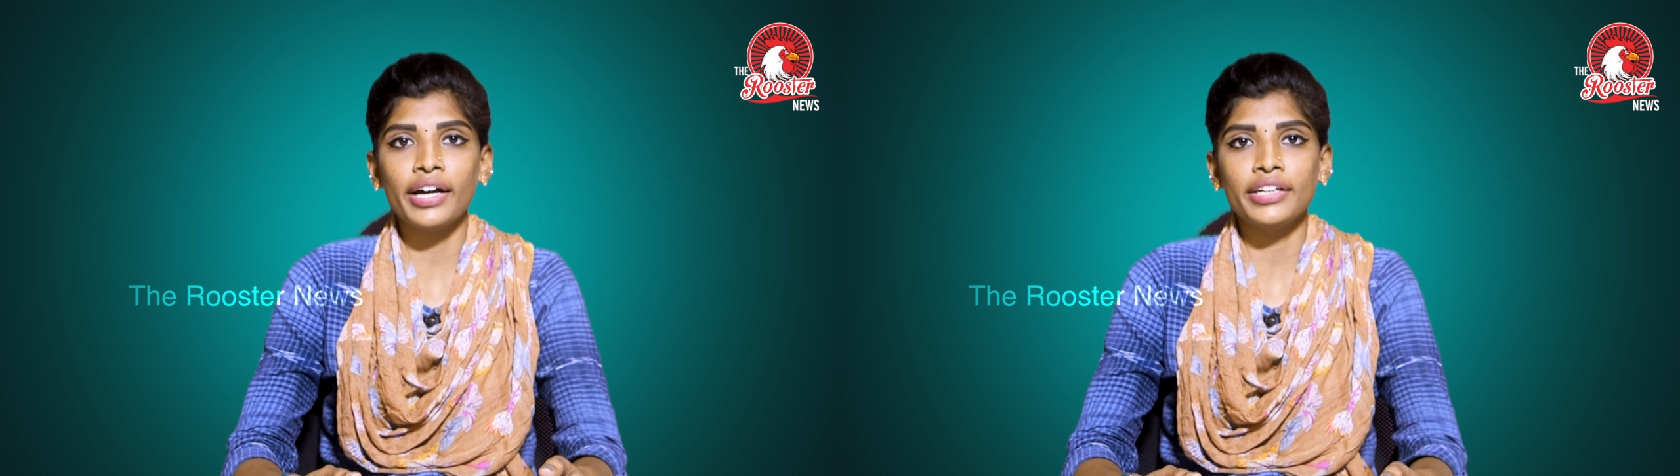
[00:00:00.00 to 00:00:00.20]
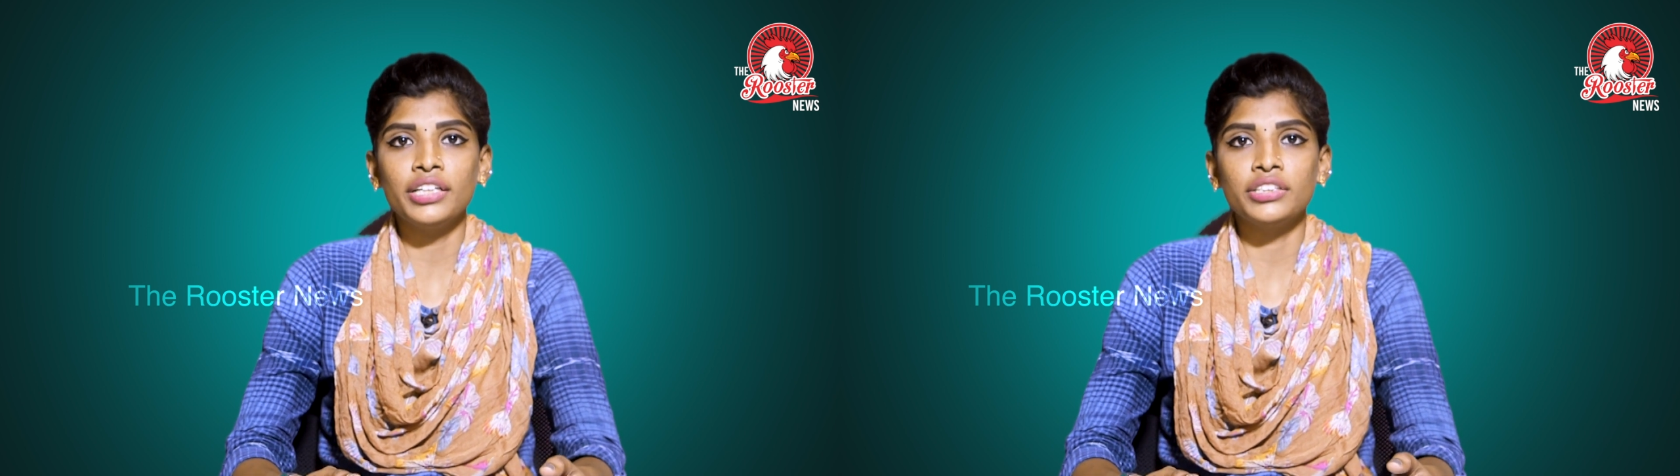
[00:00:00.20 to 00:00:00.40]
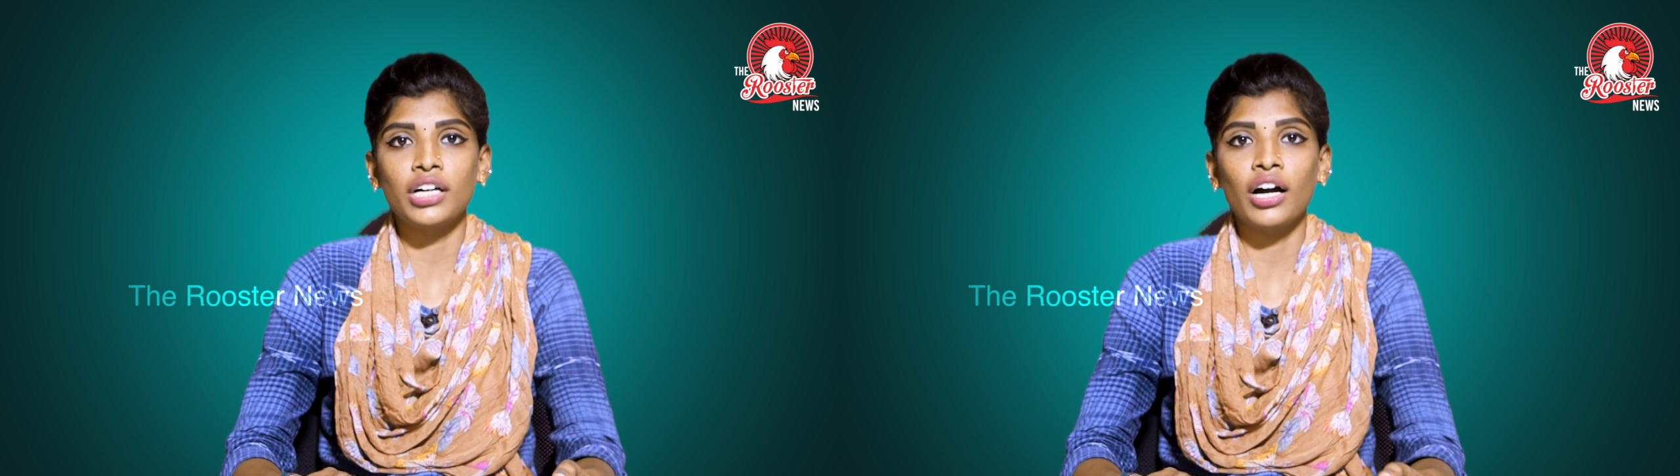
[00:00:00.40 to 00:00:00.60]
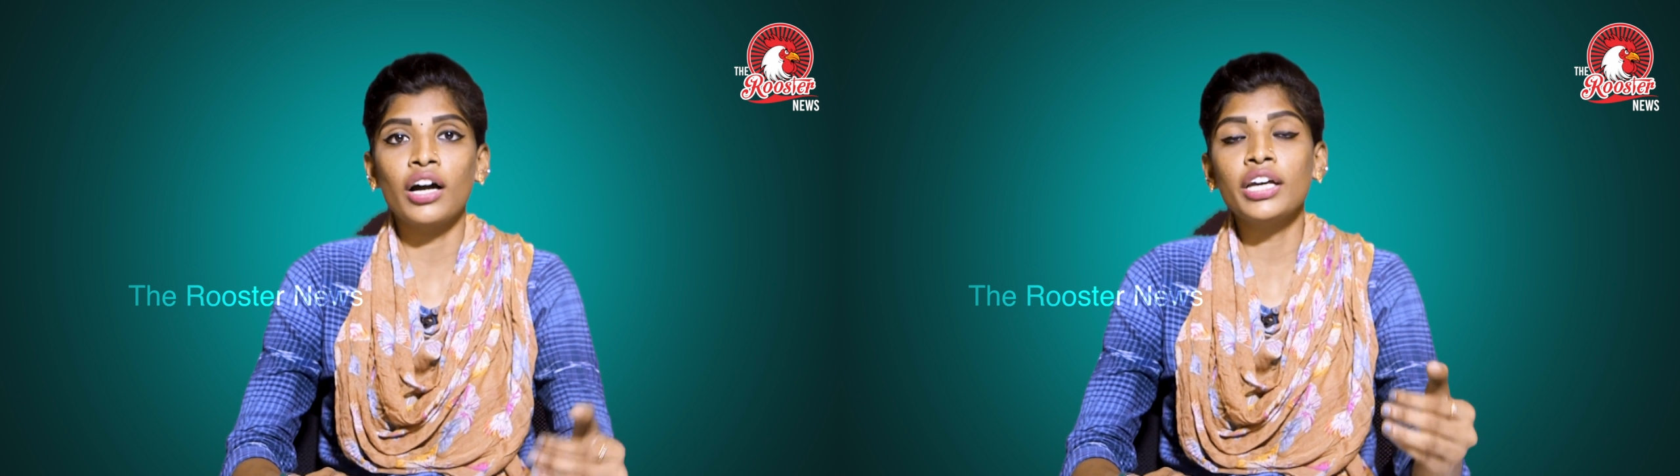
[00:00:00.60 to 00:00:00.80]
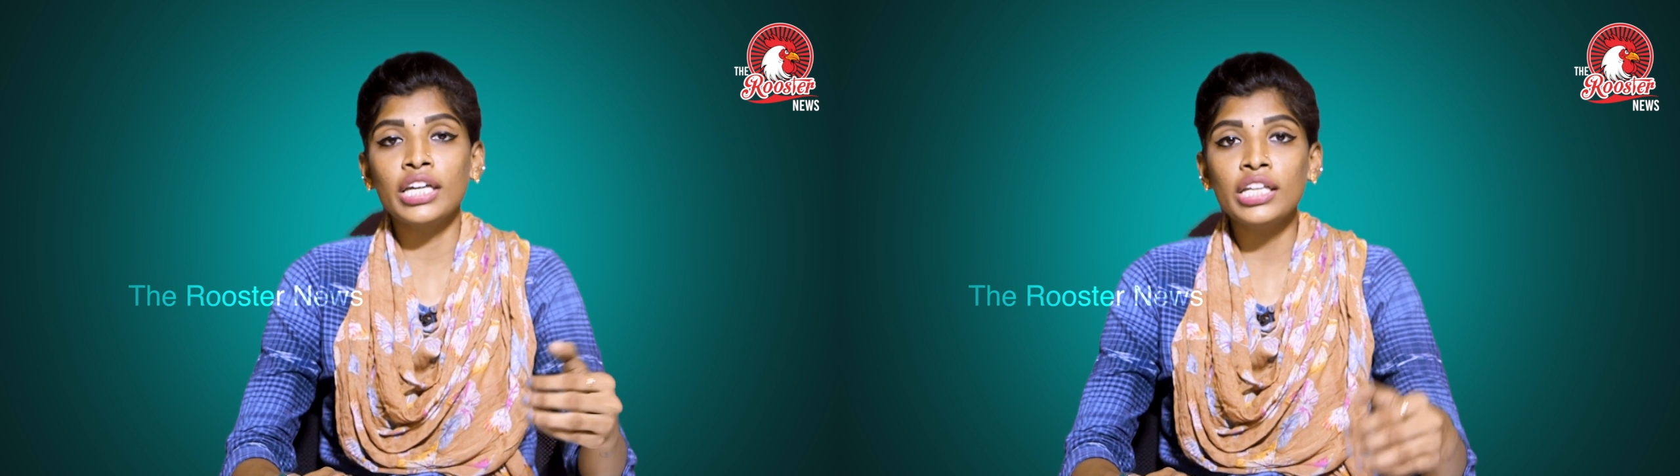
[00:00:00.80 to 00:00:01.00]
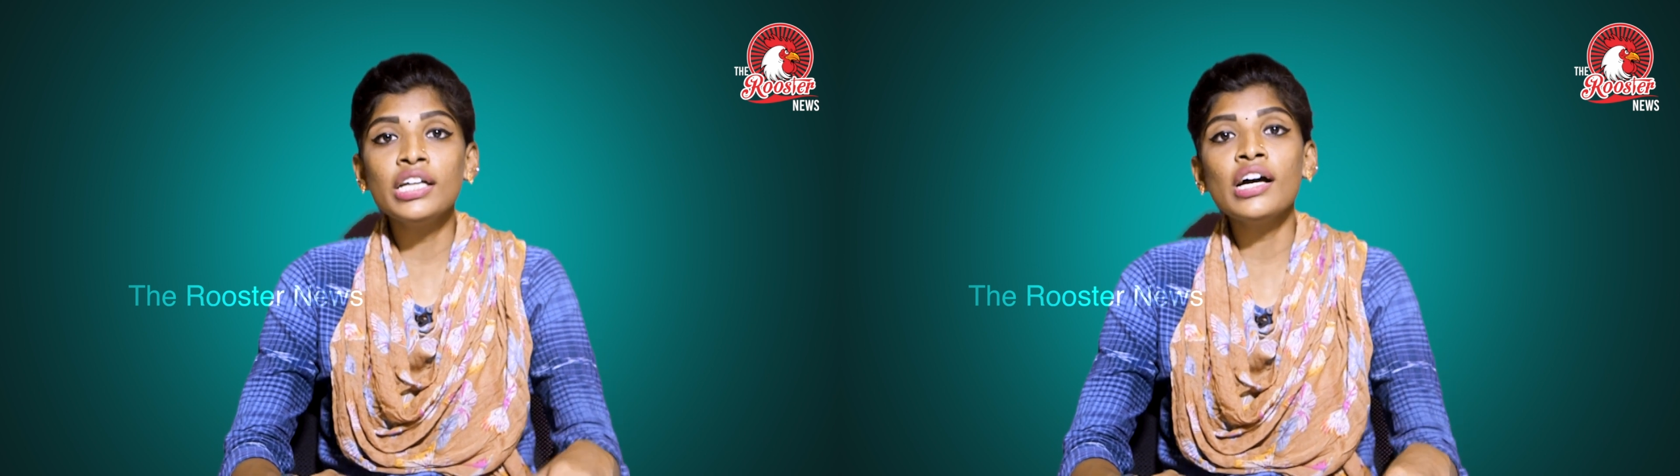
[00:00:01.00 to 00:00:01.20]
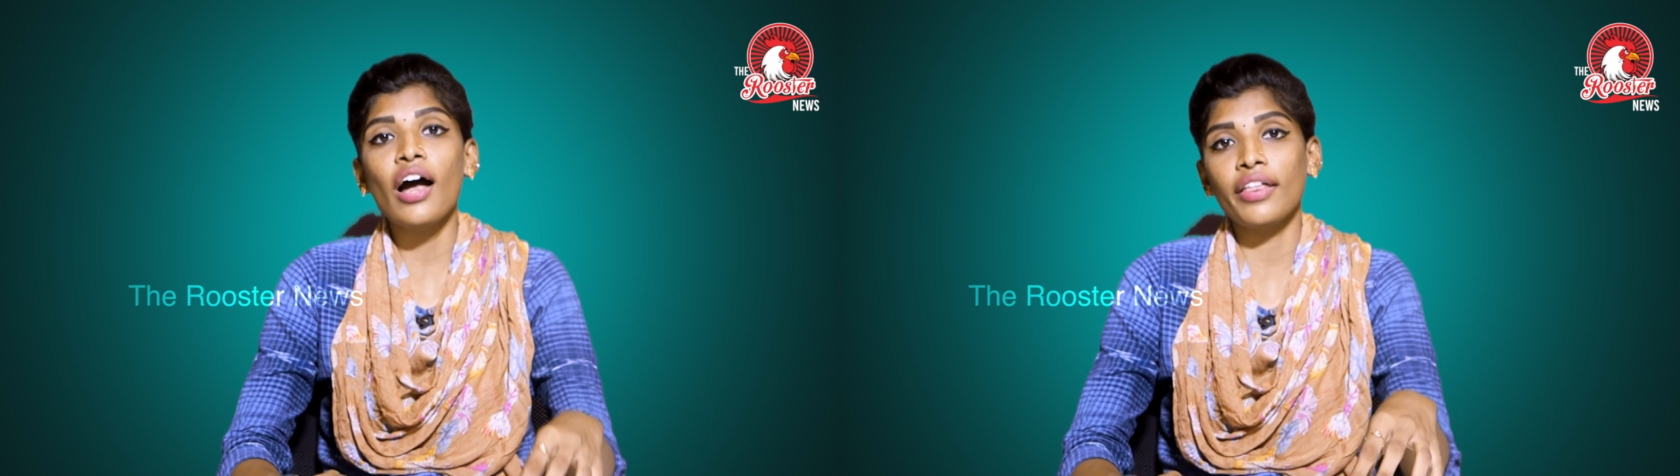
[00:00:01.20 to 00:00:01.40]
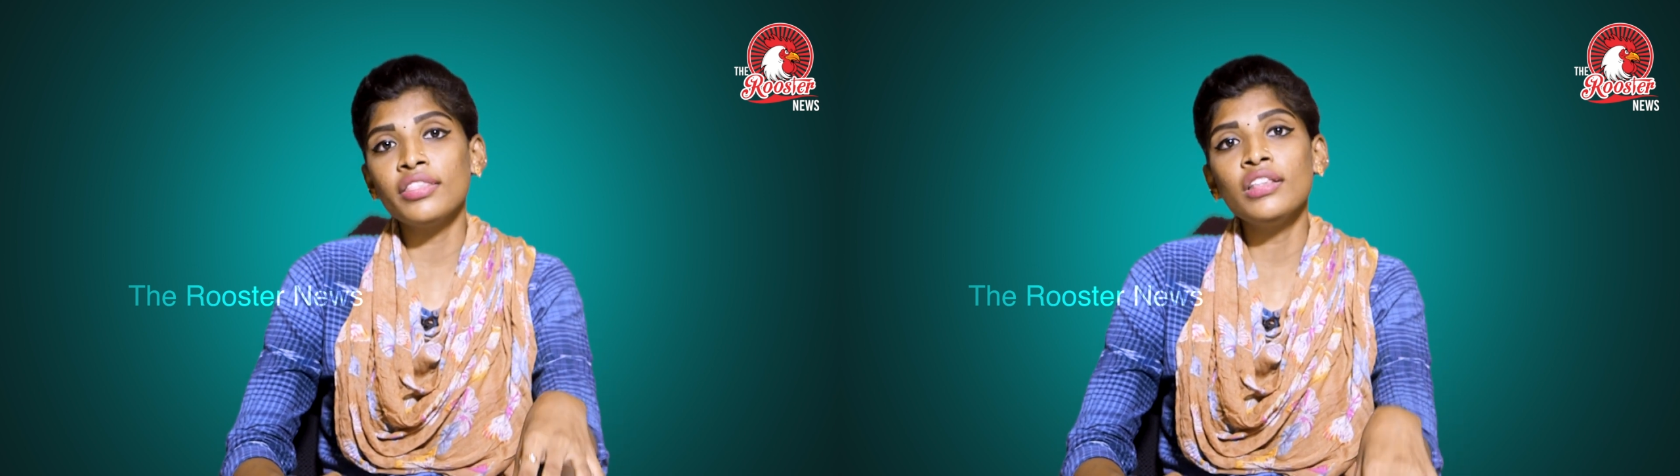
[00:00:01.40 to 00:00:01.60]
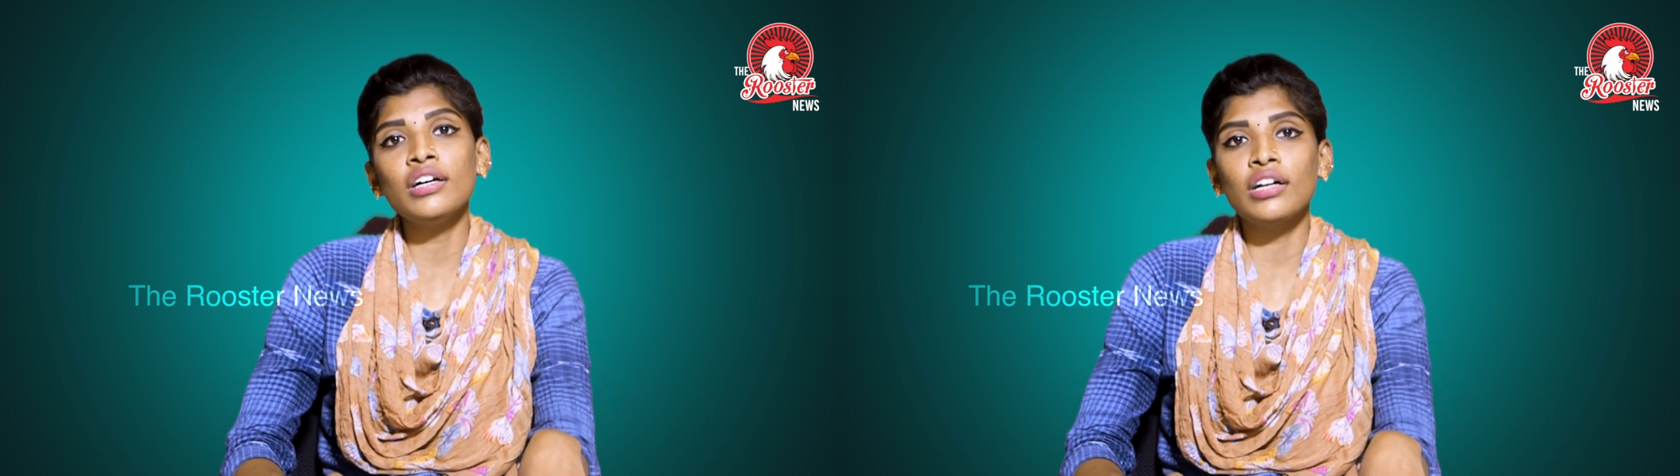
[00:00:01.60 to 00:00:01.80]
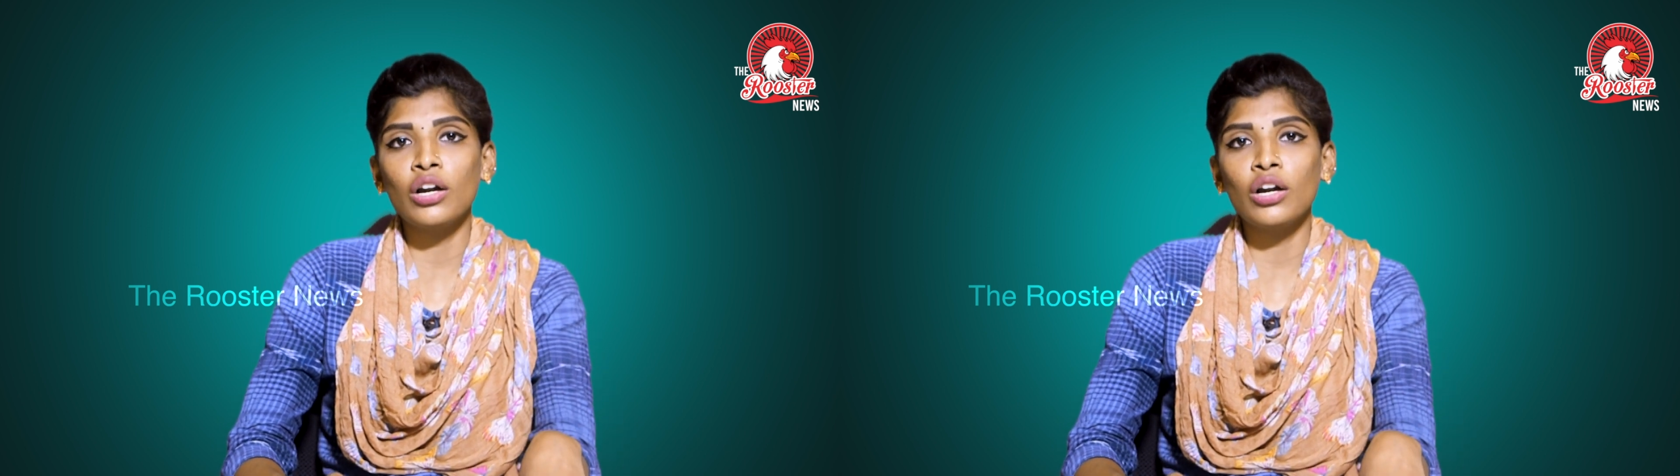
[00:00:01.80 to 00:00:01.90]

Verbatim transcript: கையாண்டிருக்காங்க இல்லாம இதை அந்த